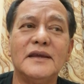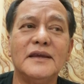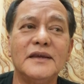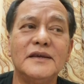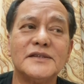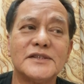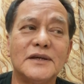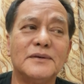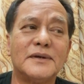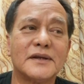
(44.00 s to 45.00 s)
He is
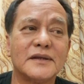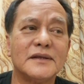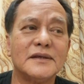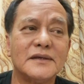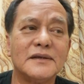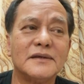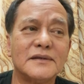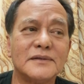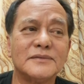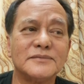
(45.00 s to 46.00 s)
our
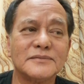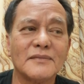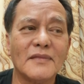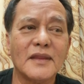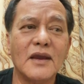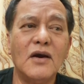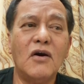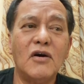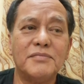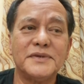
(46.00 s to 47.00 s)
uh,
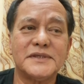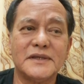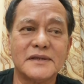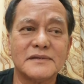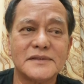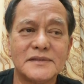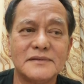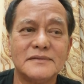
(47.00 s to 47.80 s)
officers,